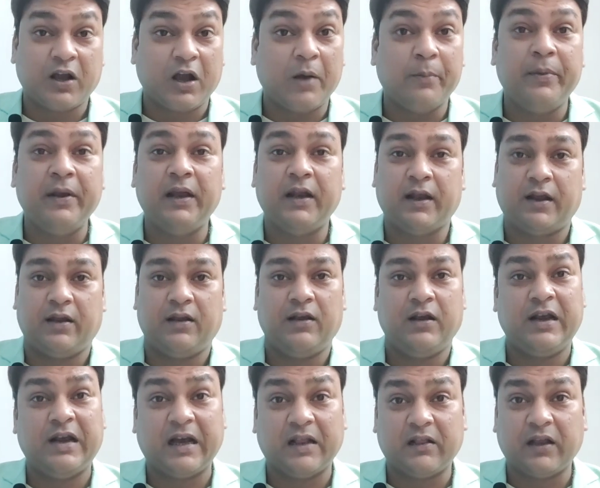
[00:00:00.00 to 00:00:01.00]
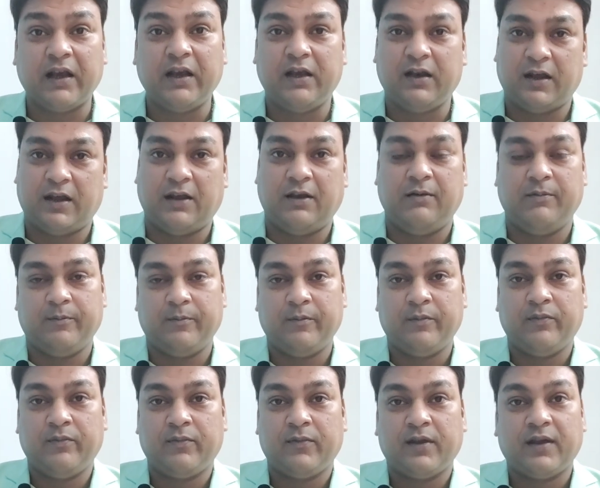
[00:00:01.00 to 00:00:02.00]
कभी नहीं कतई नहीं
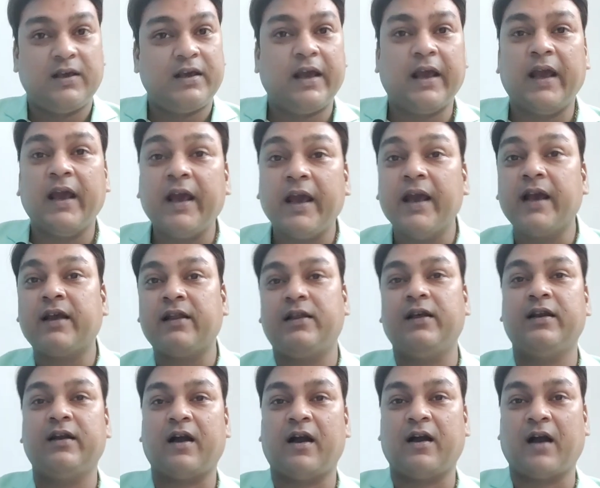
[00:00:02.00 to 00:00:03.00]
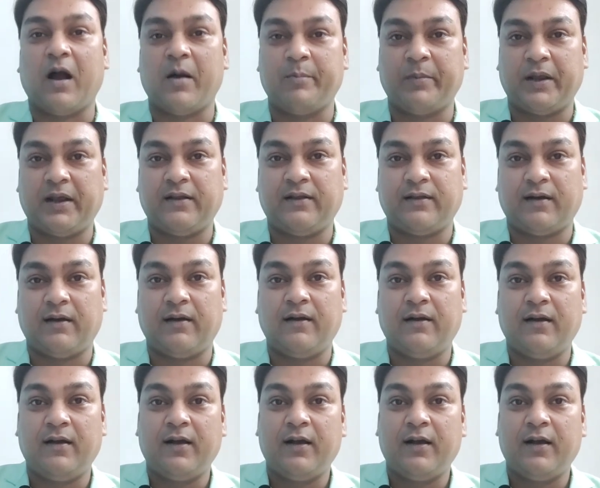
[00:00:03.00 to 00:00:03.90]
ये एक दिन का काम नहीं था